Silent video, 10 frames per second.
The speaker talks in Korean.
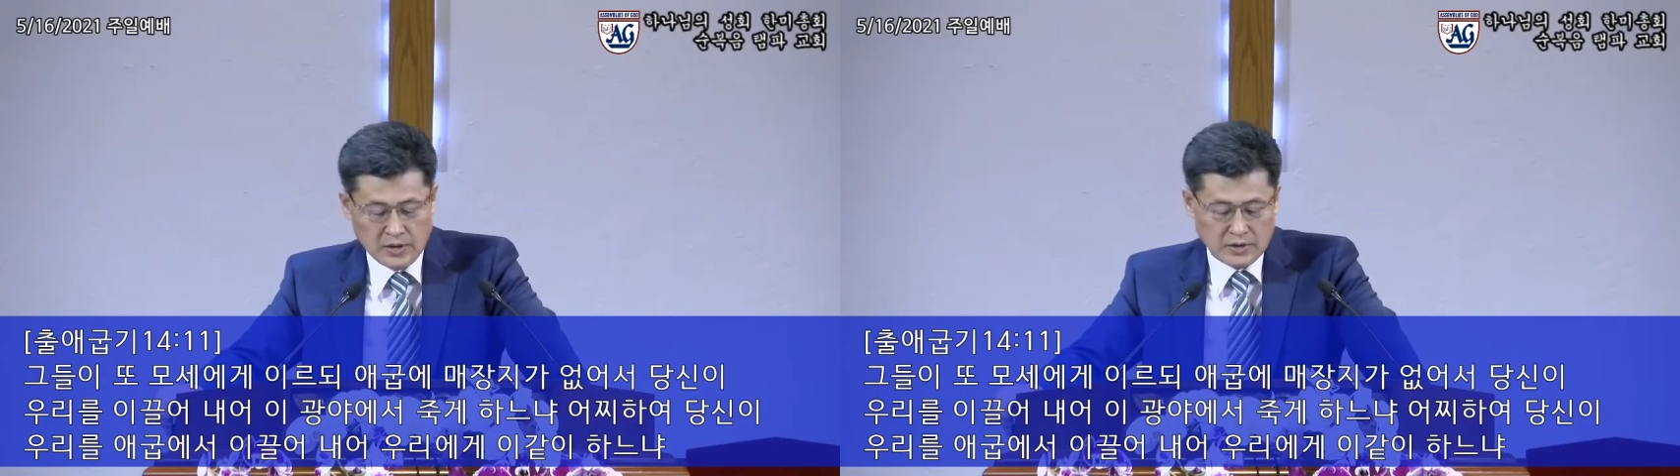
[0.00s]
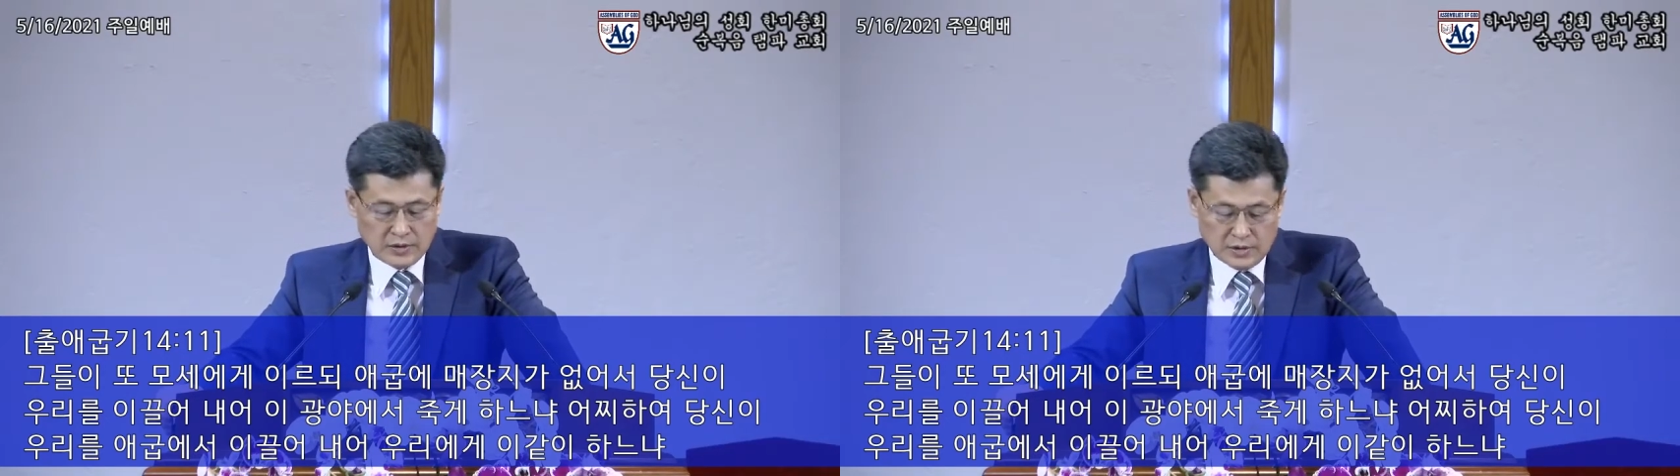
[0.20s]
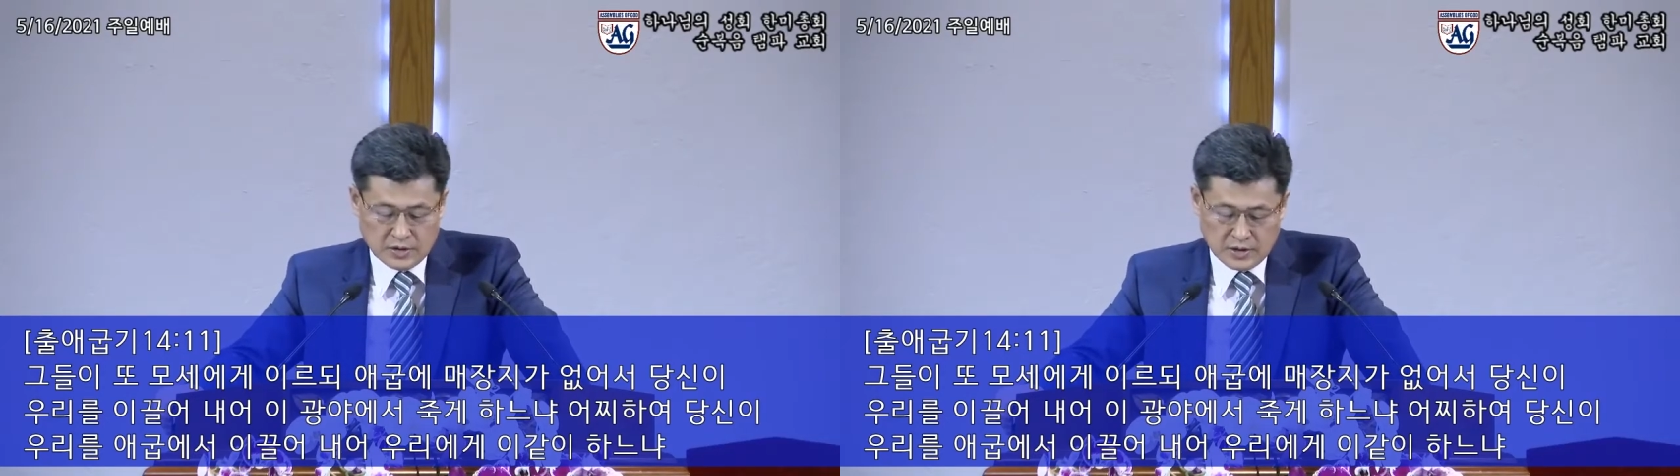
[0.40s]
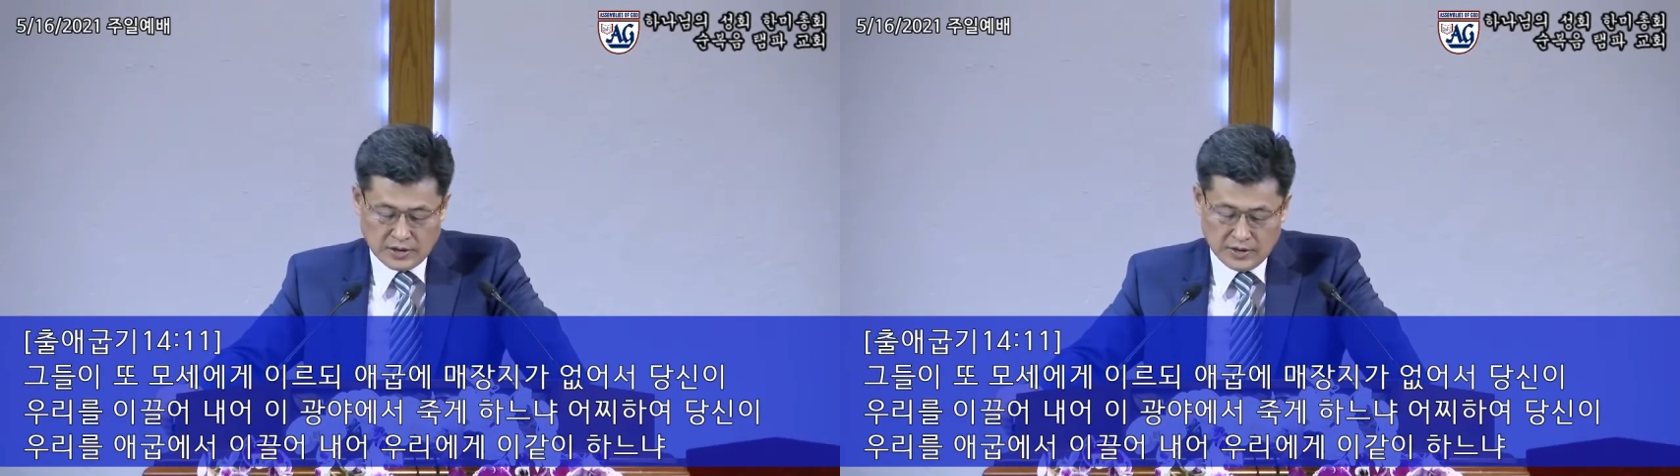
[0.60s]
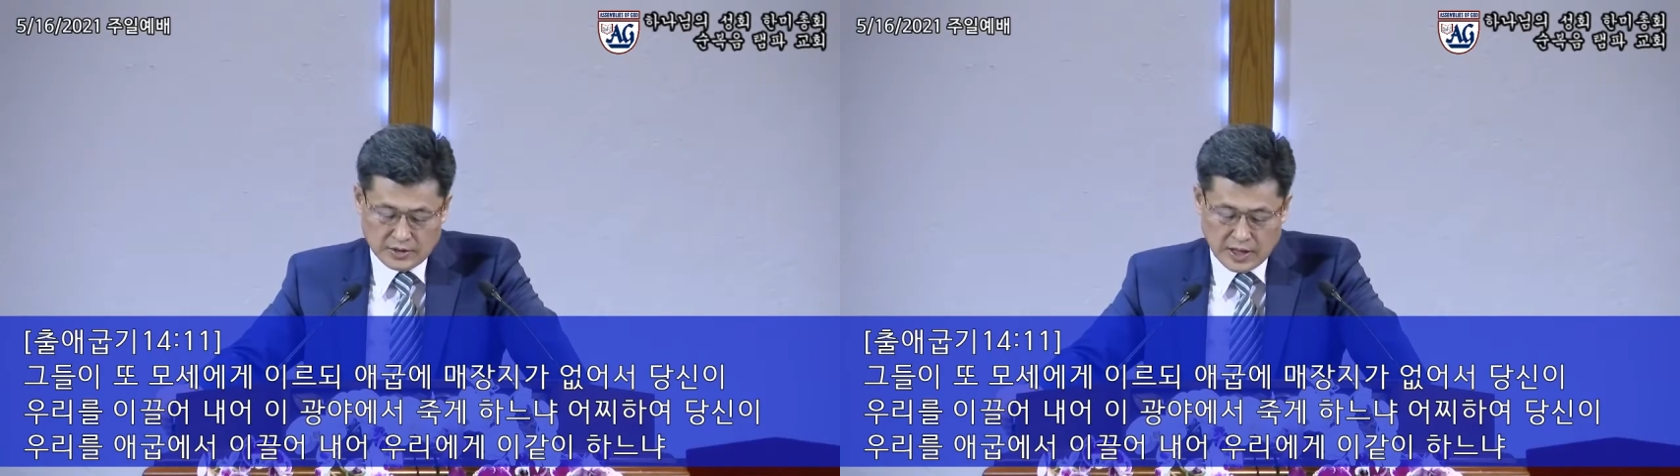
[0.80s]

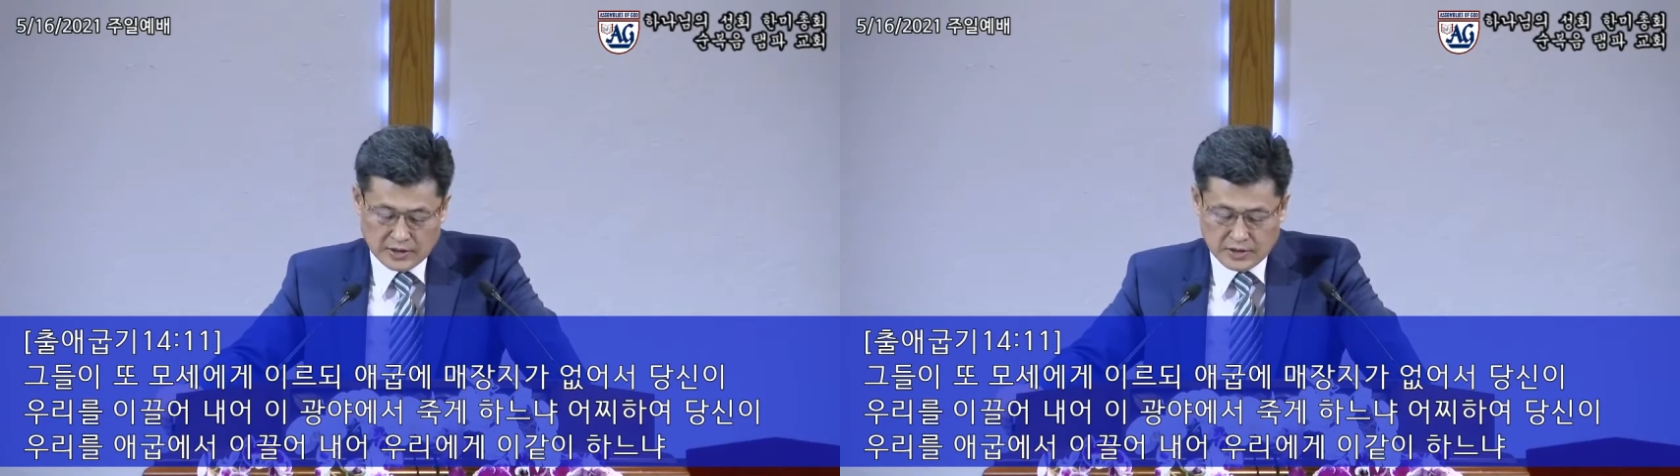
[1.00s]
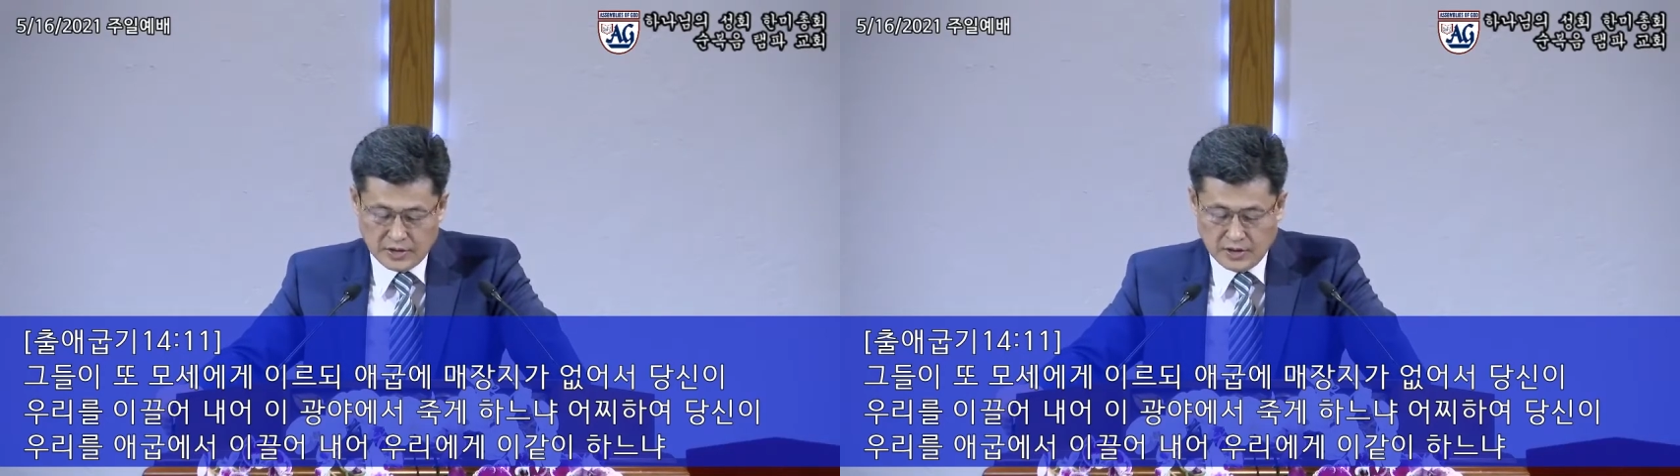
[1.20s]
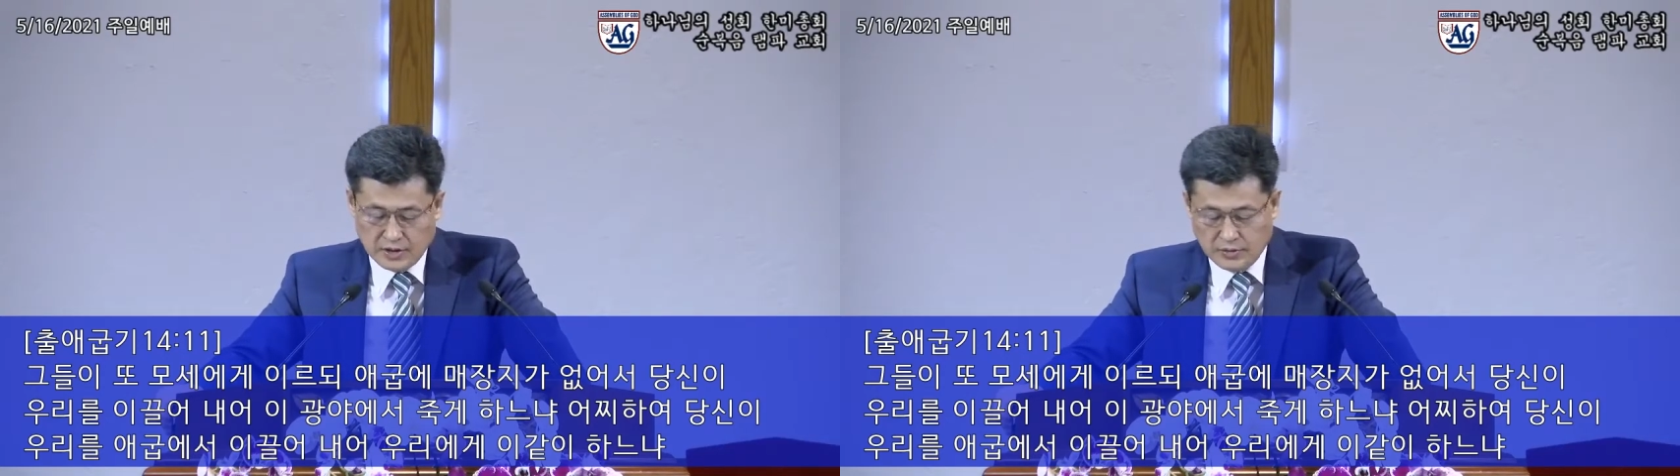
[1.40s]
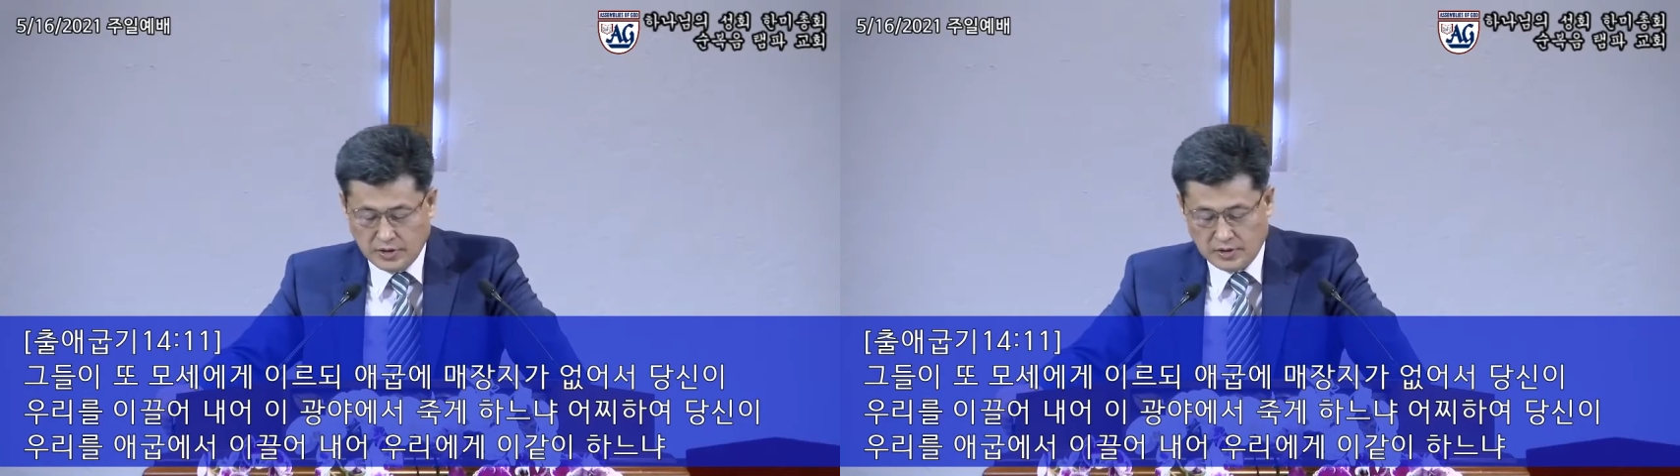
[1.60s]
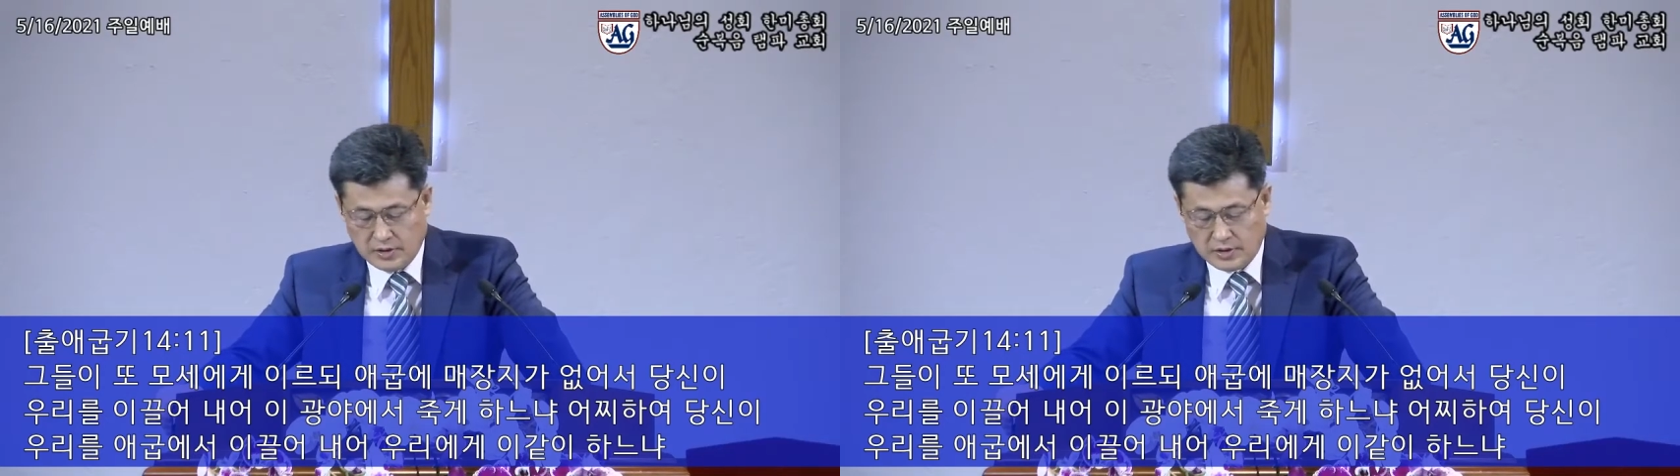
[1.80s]
어찌하여 당신이
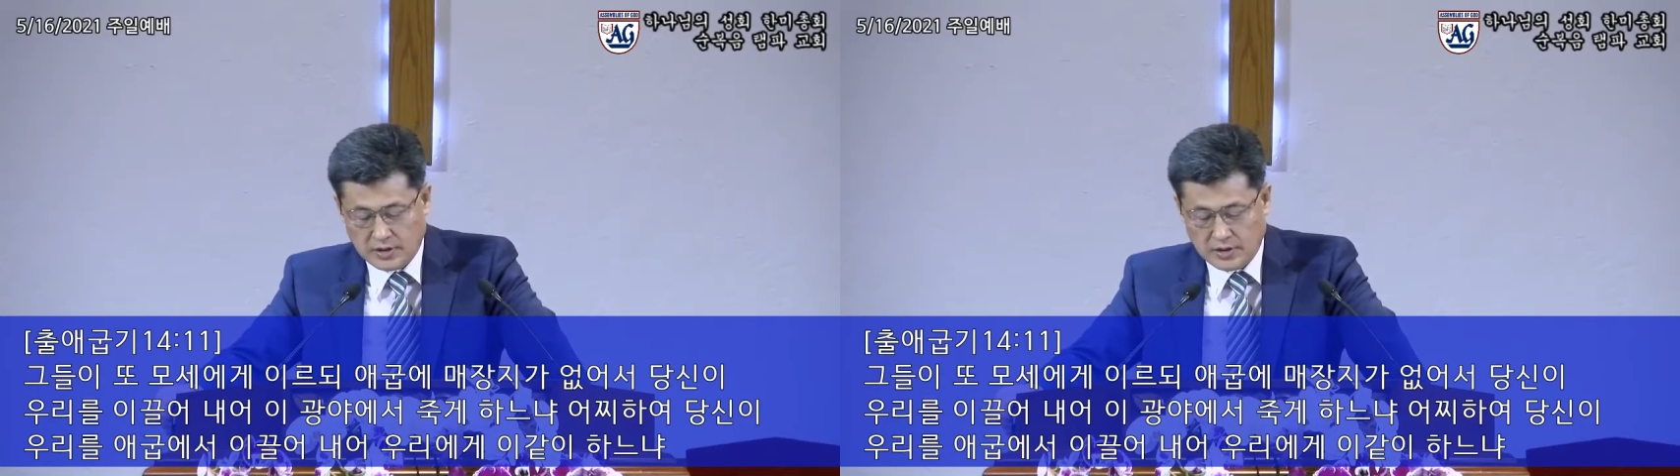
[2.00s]
우리를